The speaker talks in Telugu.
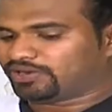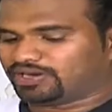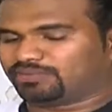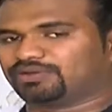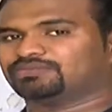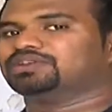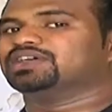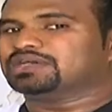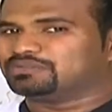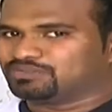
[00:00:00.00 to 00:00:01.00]
మనం ఇక్కడ మనం
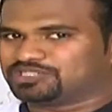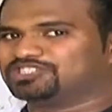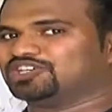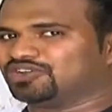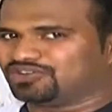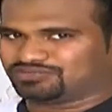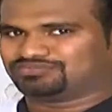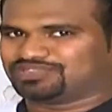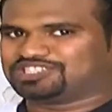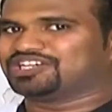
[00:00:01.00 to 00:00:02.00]
మజ్జిగలో
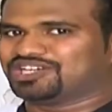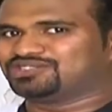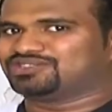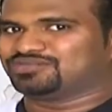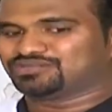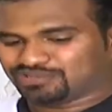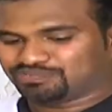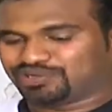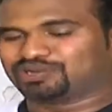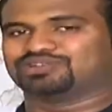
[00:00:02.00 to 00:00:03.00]
మజ్జిగ వేస్తున్నాం సో
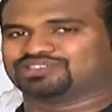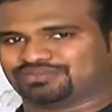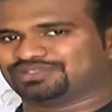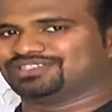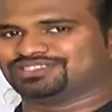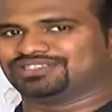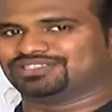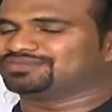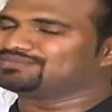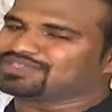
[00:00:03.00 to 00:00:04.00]
పెరుగుకి
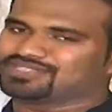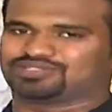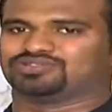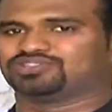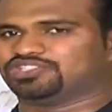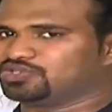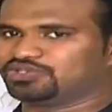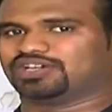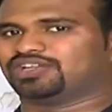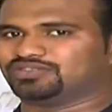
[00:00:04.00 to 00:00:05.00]
సంబంధించింది సో
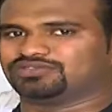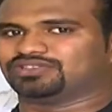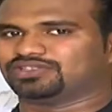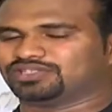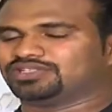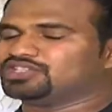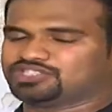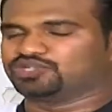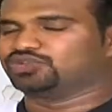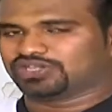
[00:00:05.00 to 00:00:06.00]
జిగుట అనేది ఉంటుంది
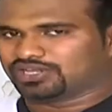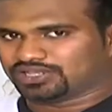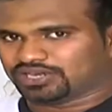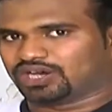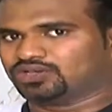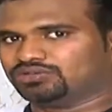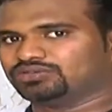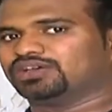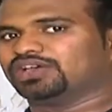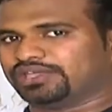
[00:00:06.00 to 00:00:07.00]
జిగుట అనేది రాదు
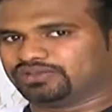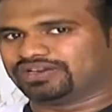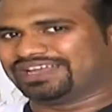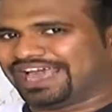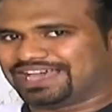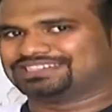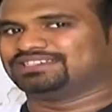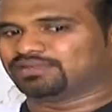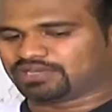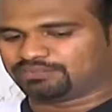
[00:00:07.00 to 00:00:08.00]
ఎందుకంటే
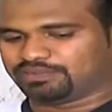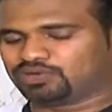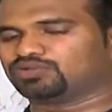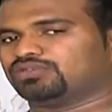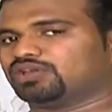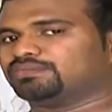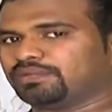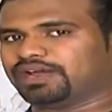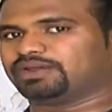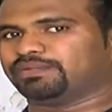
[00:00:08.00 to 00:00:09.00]
యాసిడ్ మనకి పెరుగు కొద్దిగా
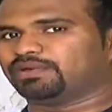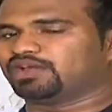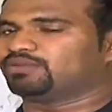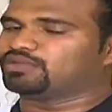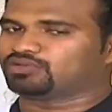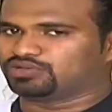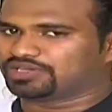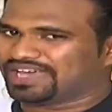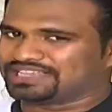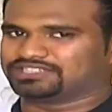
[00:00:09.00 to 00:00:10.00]
పుల్లటి పెరుగు అనేది
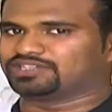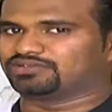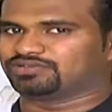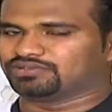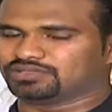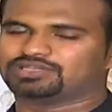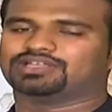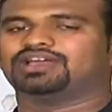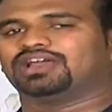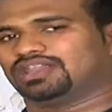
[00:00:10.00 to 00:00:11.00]
కొద్దిగా యాసిడిక్ ఉంటుంది
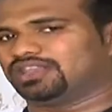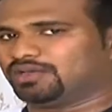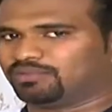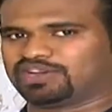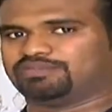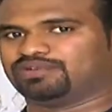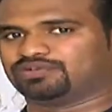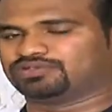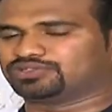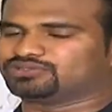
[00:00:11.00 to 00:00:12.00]
అదే నిమ్మకాయ
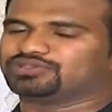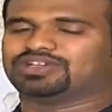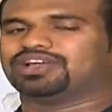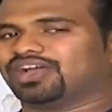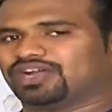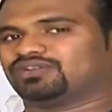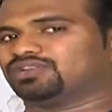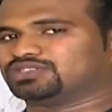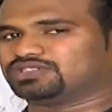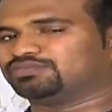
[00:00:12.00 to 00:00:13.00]
పిండుకోవచ్చు అండ్
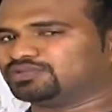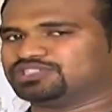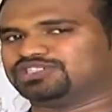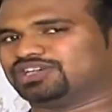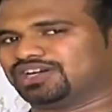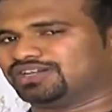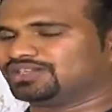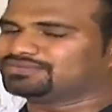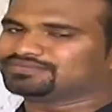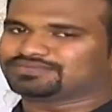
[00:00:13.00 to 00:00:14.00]
ఒక సింపుల్ చిట్కా అండి